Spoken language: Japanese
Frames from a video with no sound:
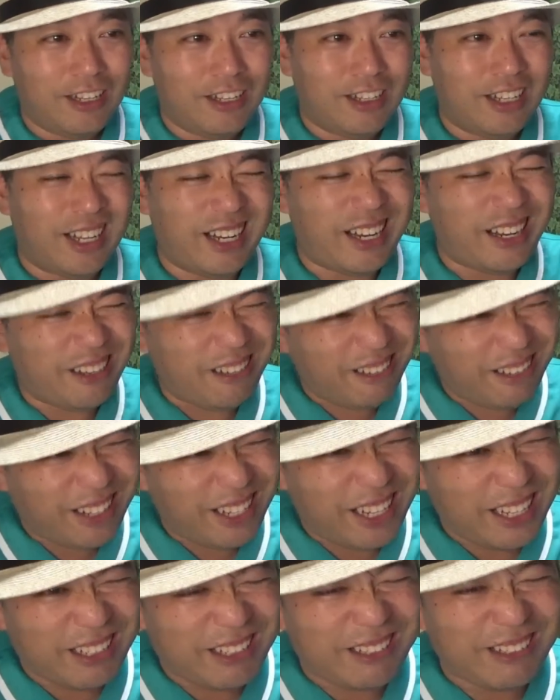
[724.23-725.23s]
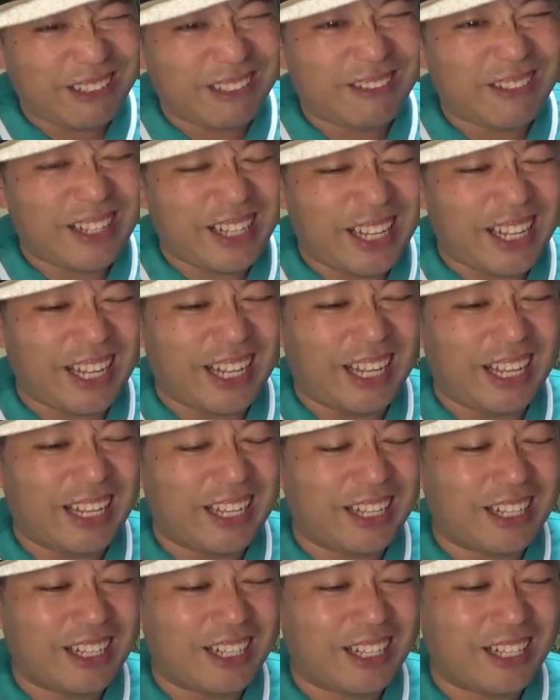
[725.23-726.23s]
やはり竜兵くんは
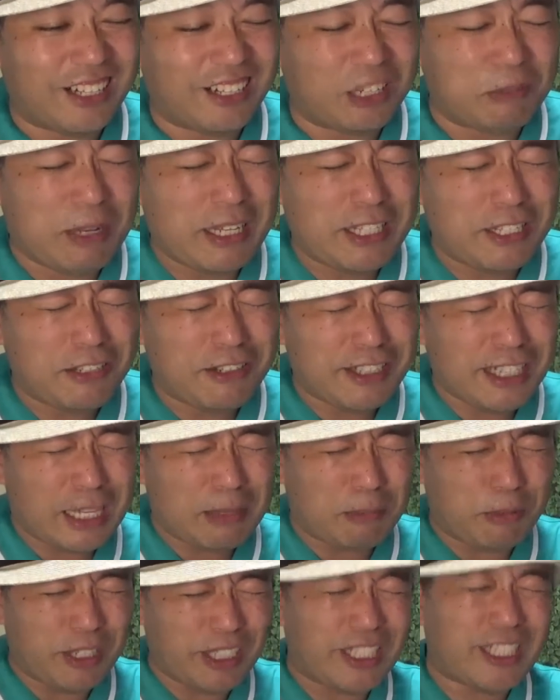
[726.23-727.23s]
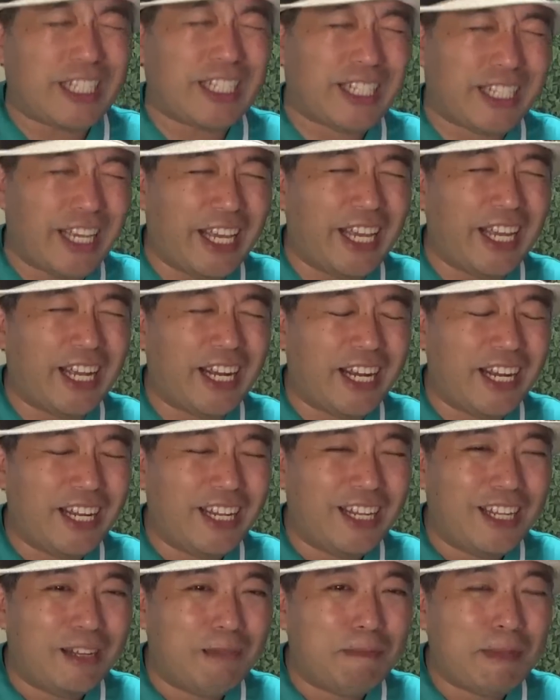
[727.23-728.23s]
ね、これマツコさんも言ってたっけ
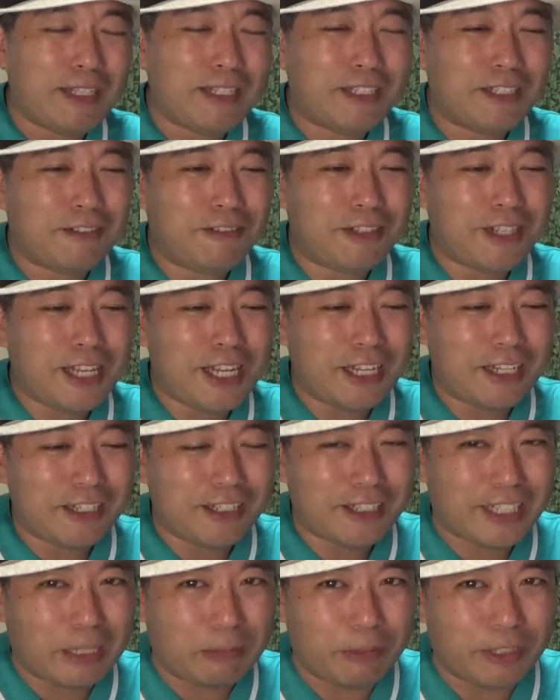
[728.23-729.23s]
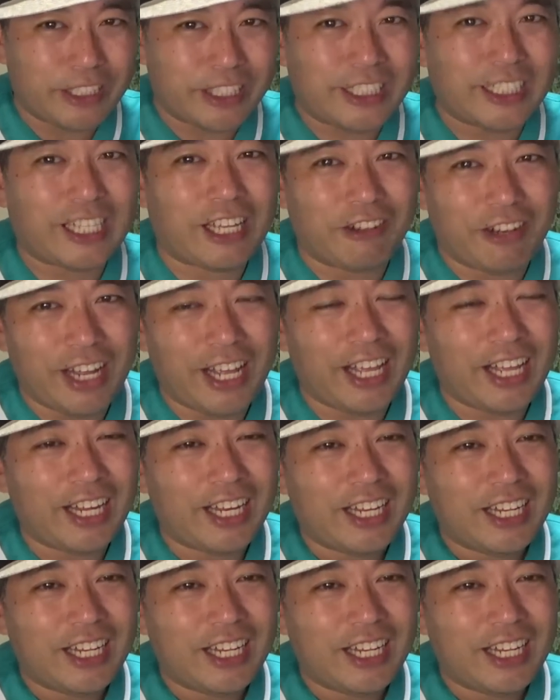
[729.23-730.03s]
マツコデラックスさんも言ってたっけこれ。